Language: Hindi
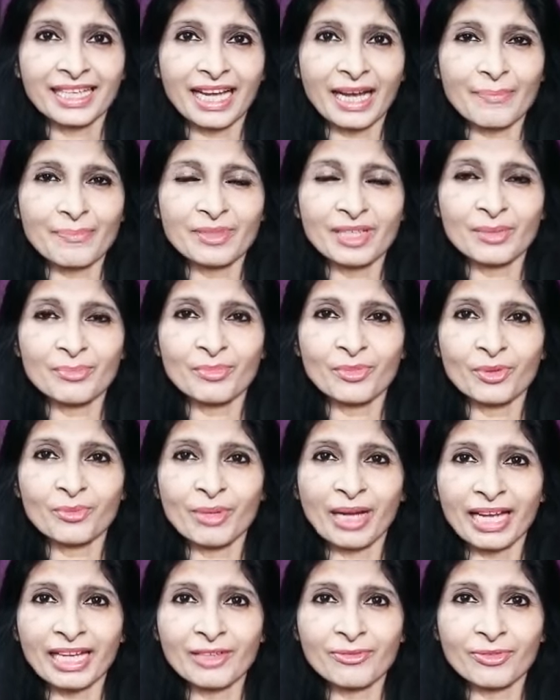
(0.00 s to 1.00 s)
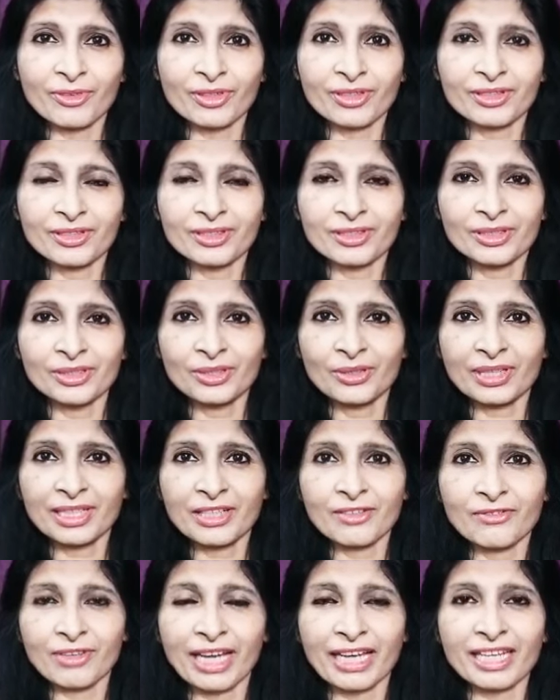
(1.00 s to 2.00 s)
अपने मोबाइल फ़ोन जो
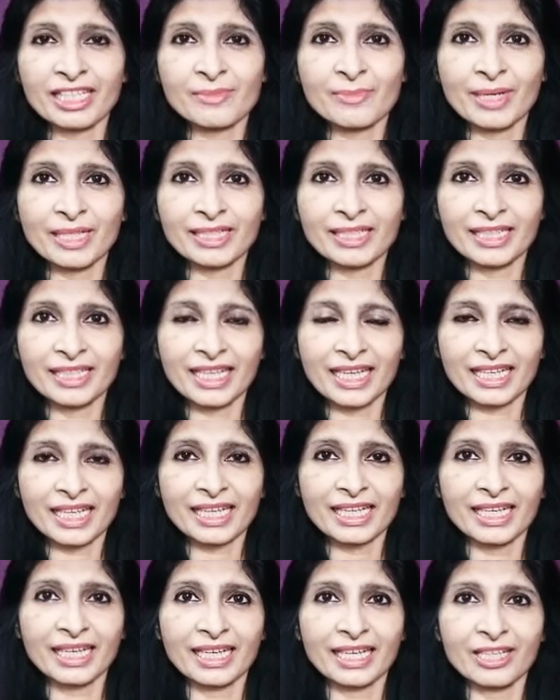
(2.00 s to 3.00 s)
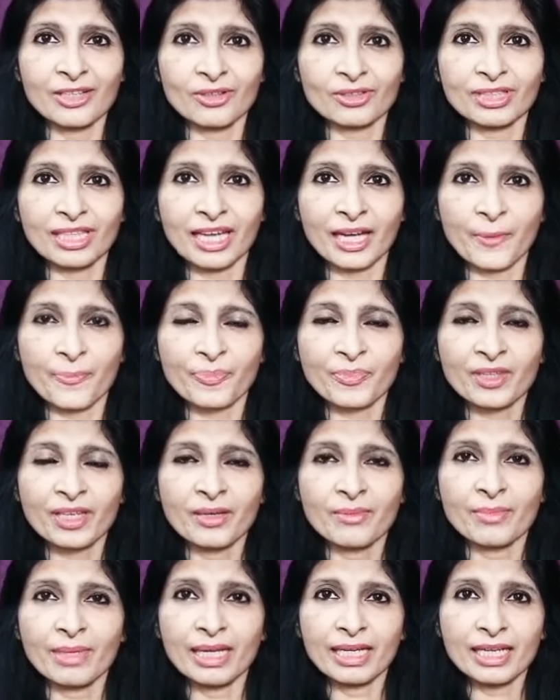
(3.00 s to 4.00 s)
कि वायरस बैक्टीरिया का घर ही होता है
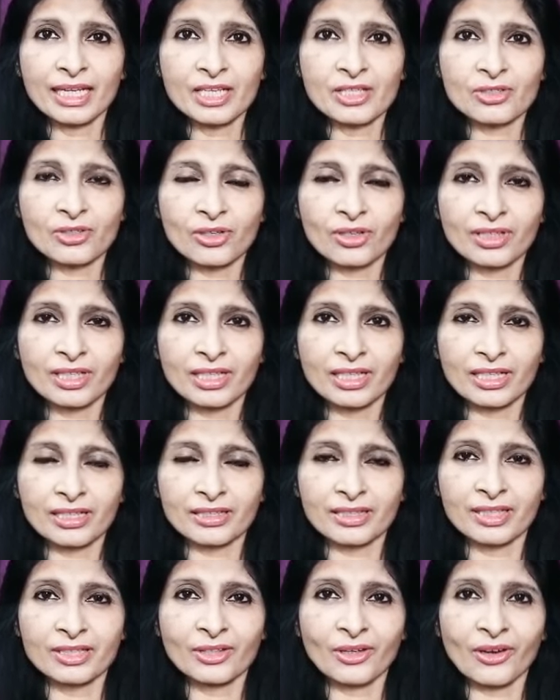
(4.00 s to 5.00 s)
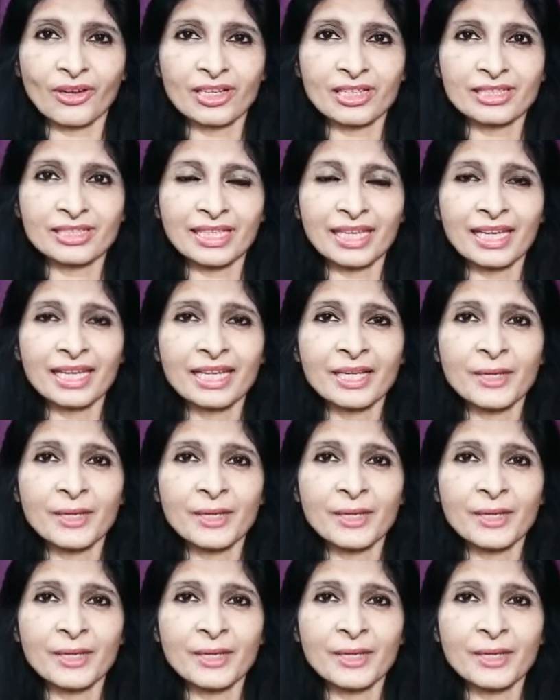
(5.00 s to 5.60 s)
मैंने इसको डिटॉल से